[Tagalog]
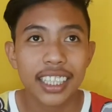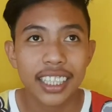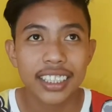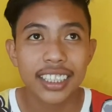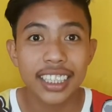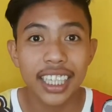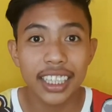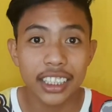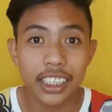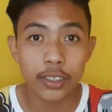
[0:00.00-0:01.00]
tas
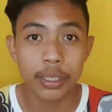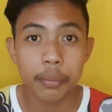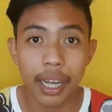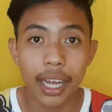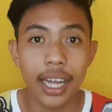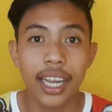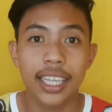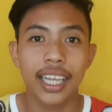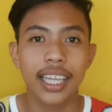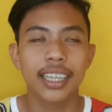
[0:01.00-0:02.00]
hinatid niya ako sa bahay.
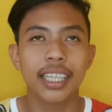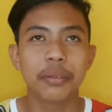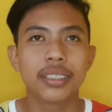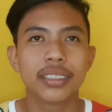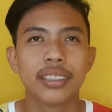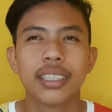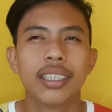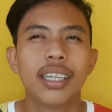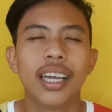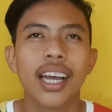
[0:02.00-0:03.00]
Dan, tapos,
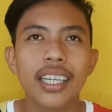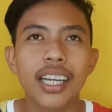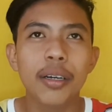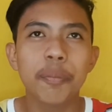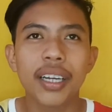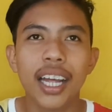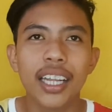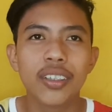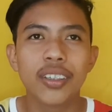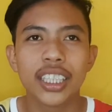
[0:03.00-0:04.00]
hanggang pag
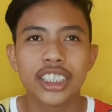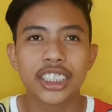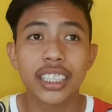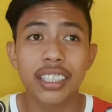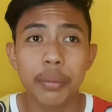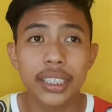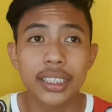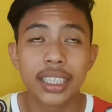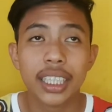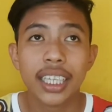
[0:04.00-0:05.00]
ano, nag-chat kami. Tas,
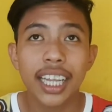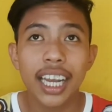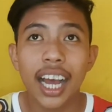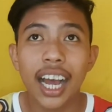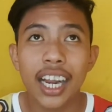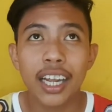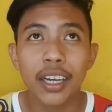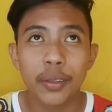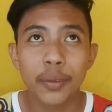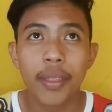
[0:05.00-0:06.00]
ilang
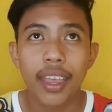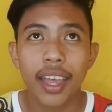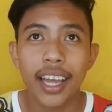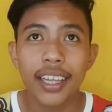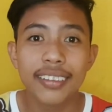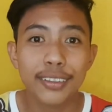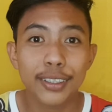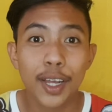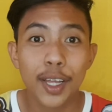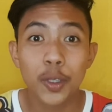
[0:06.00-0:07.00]
araw, ano,
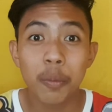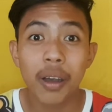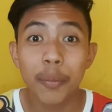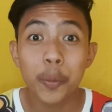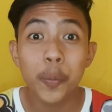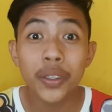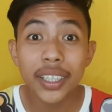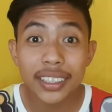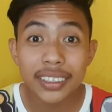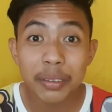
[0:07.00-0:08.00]
dum ah,
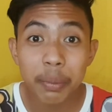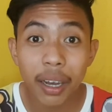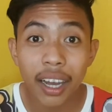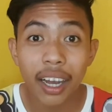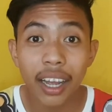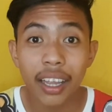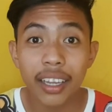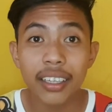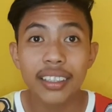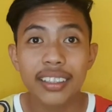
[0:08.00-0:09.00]
pumunta siya sa bahay.